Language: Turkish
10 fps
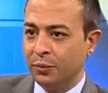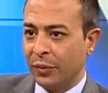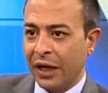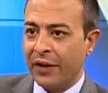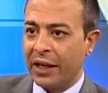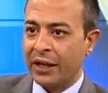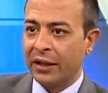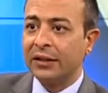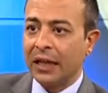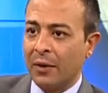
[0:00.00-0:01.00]

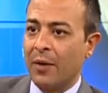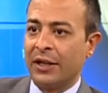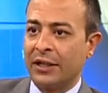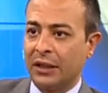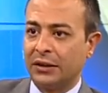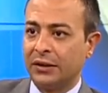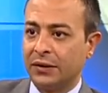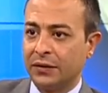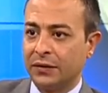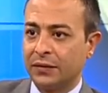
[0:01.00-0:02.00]
Bavaria'da tamamen kalktı.
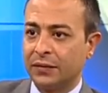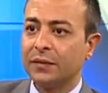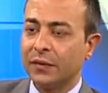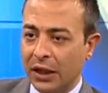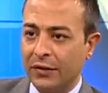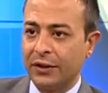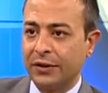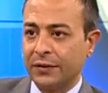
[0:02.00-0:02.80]
tamamen kalktı. Evet.